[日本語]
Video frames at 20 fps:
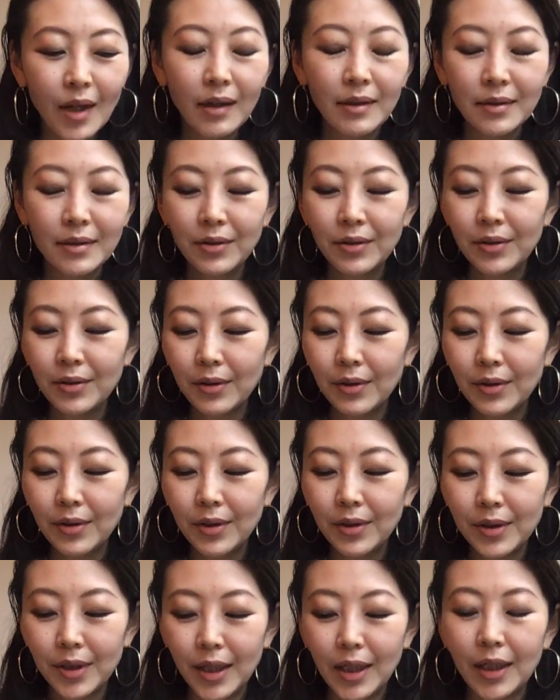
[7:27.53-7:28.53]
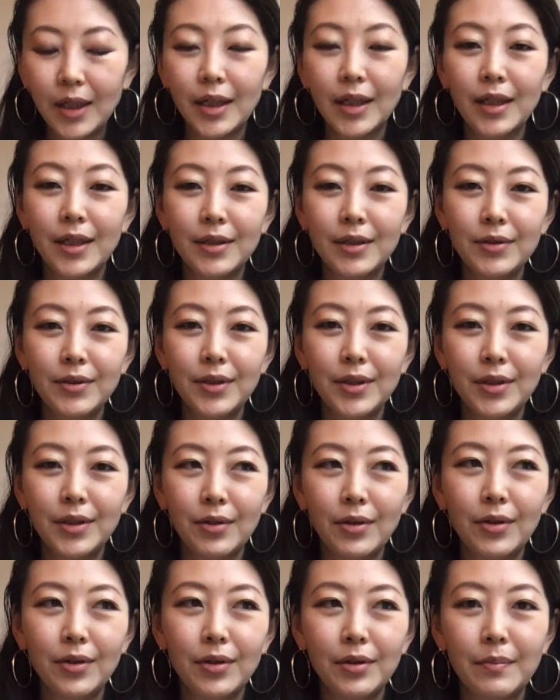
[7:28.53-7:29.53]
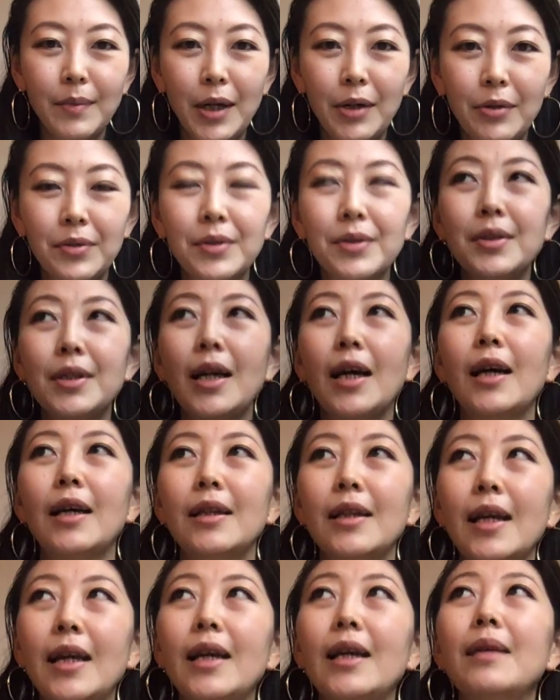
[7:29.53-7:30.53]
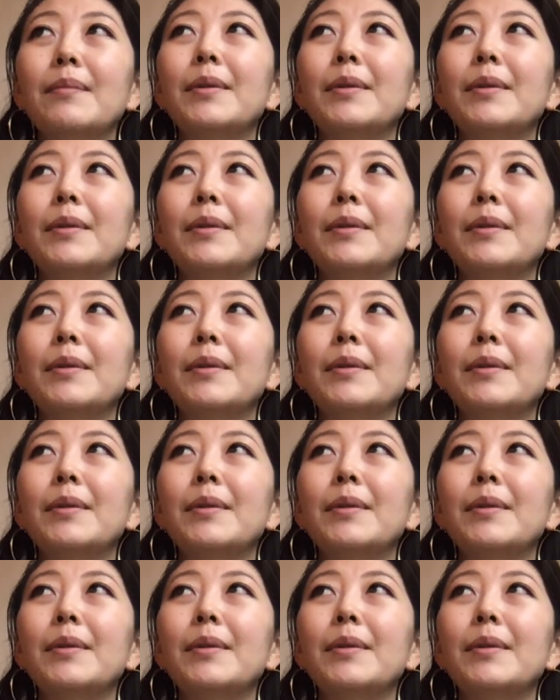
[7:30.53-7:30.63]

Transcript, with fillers: そういうところにいる人の、まあ、温度差がね、